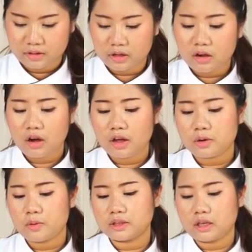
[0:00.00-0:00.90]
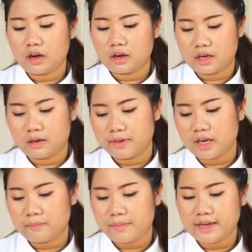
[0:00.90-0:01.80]
ต้องคอยกวนตลอดนะคะไม่
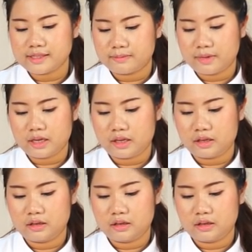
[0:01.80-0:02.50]
งั้นแป้งจะไหม้